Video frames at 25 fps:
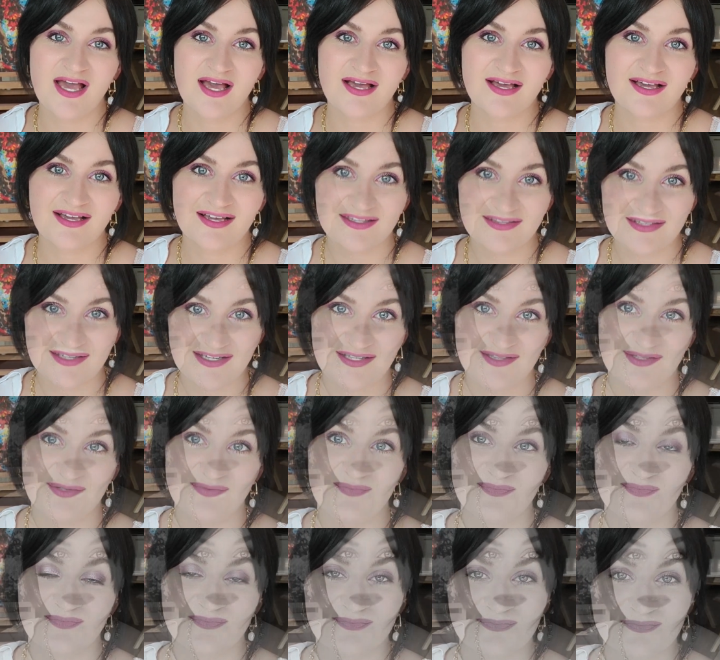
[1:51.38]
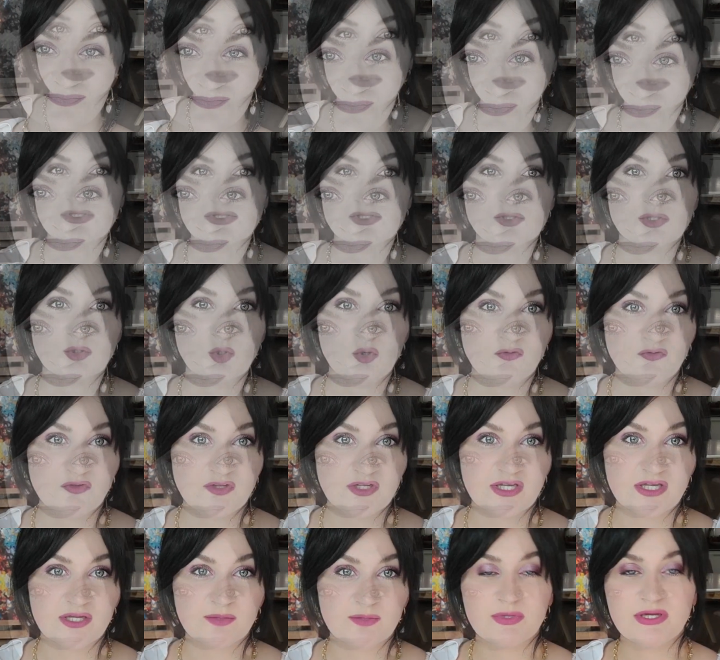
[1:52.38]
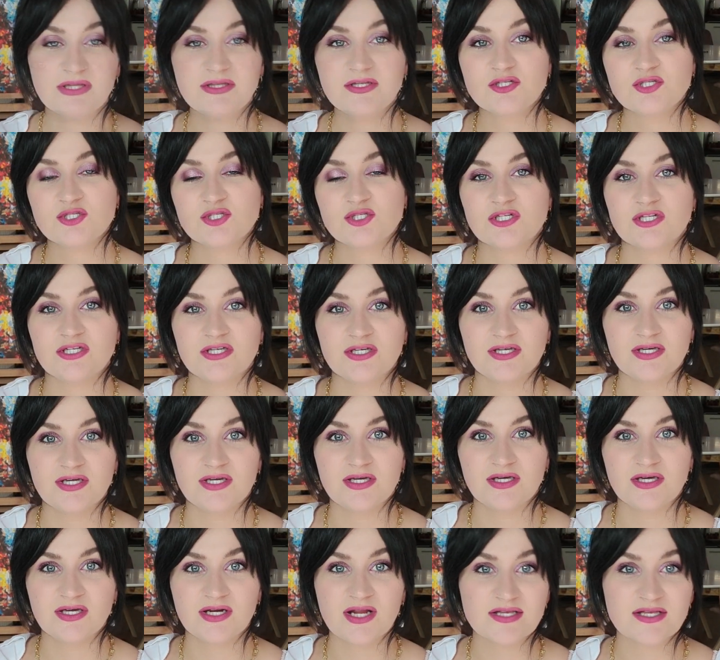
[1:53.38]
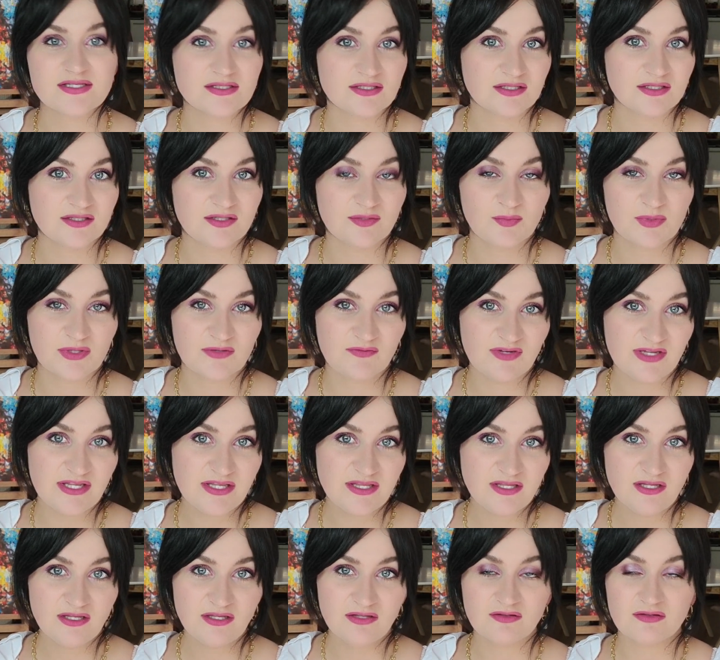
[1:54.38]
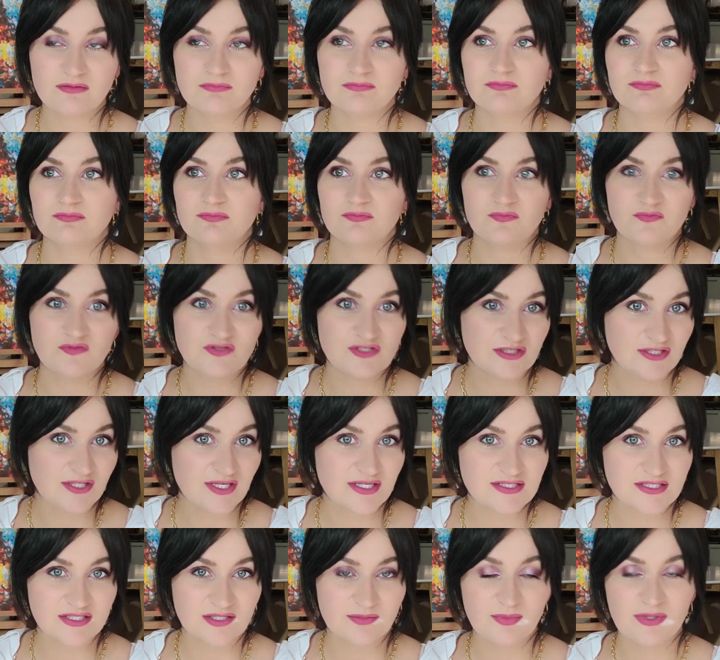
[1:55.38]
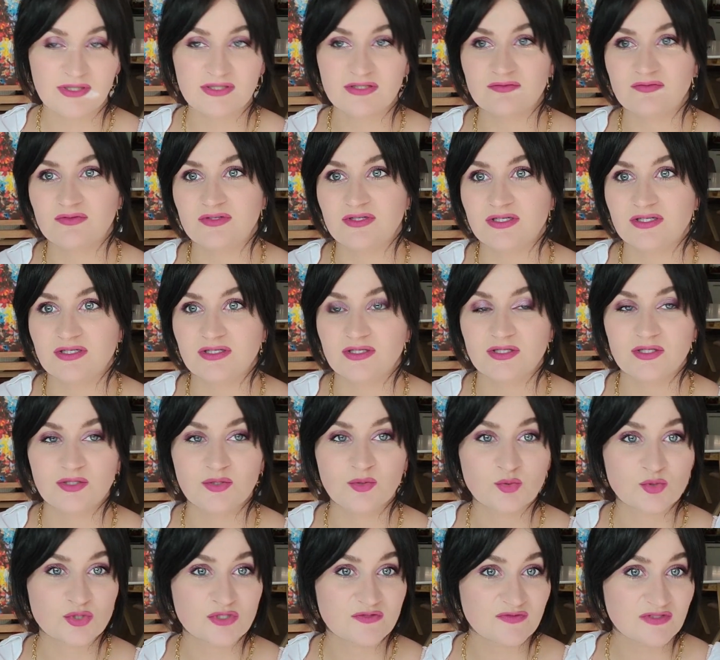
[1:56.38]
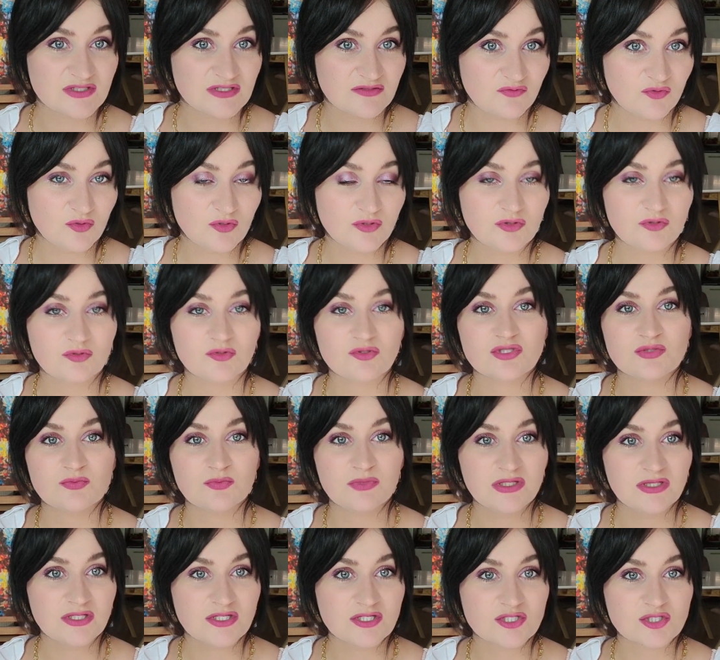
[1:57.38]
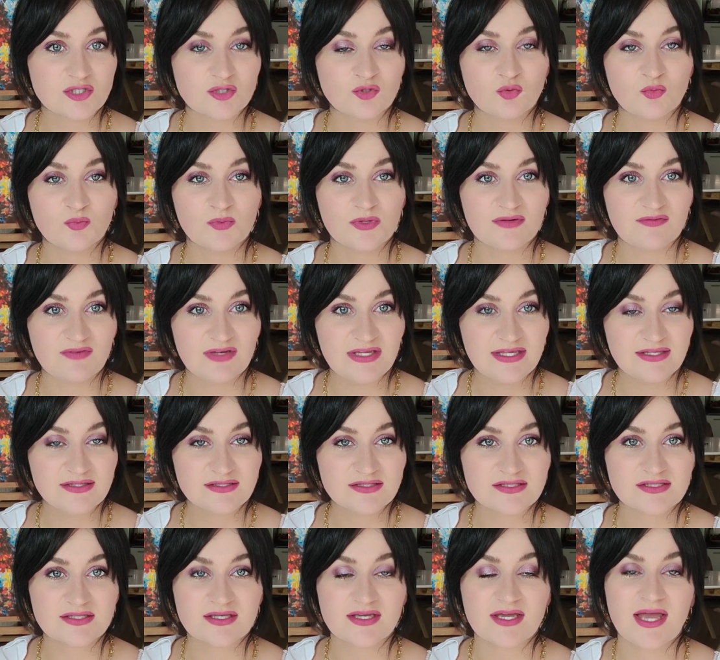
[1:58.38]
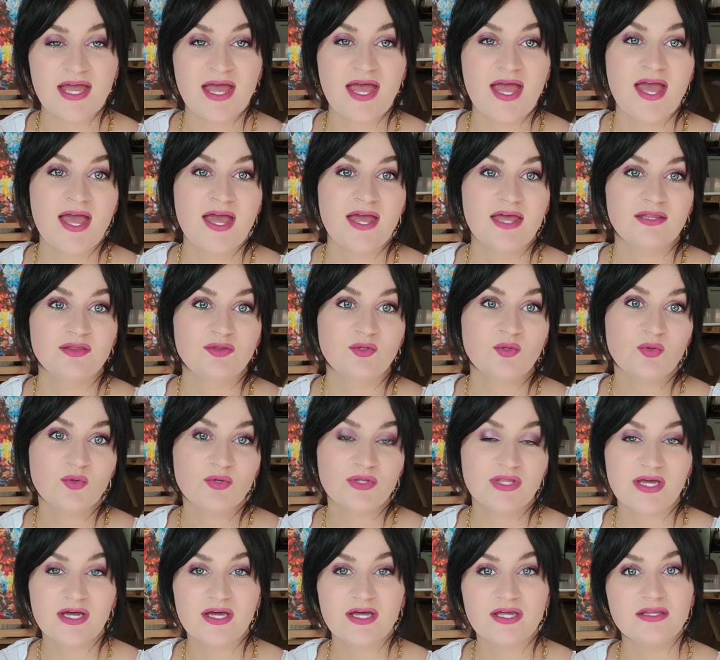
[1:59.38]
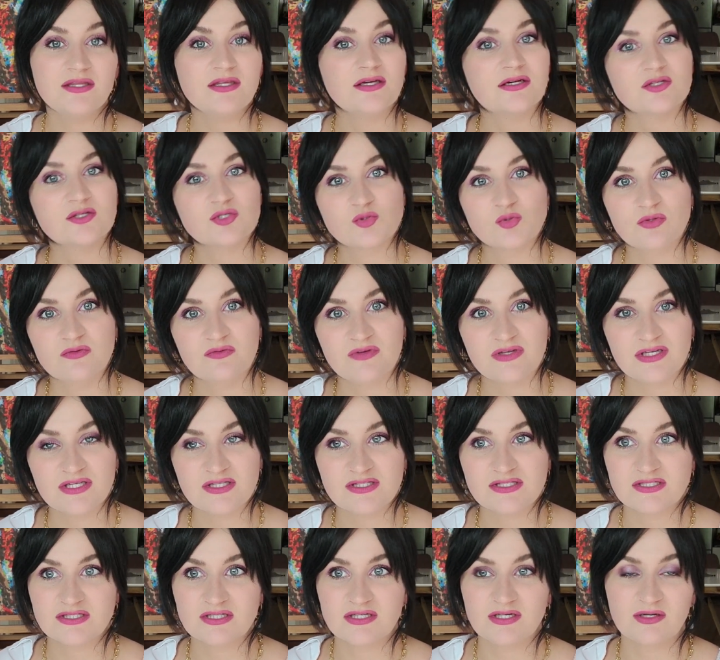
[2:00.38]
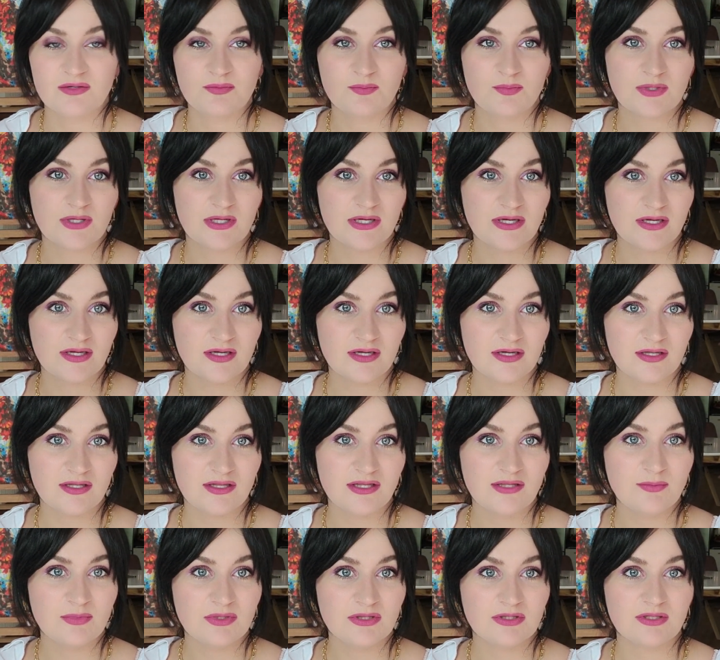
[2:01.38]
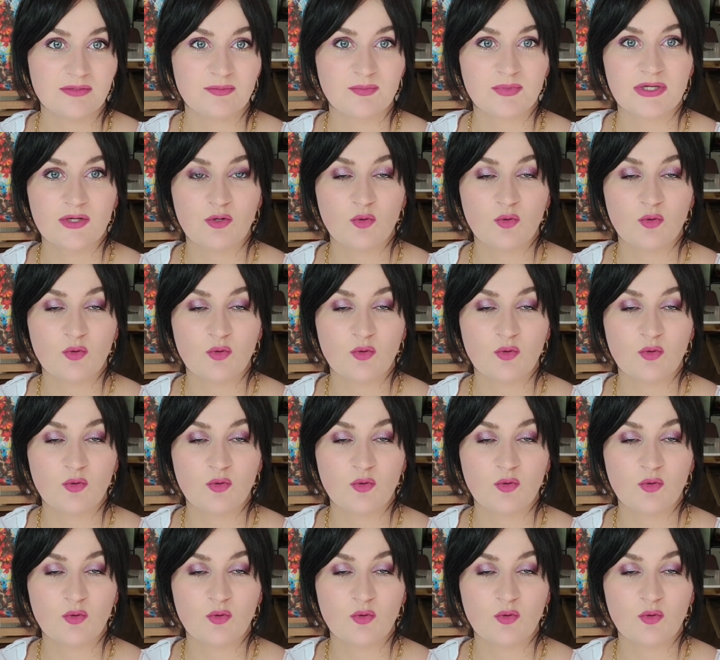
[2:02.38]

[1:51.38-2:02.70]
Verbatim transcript: канал. Безусловно, менеджеры разных направлений всегда зарабатывали э, лучше всего, то есть менеджеры, управленцы. Но я не хочу говорить э, про именно про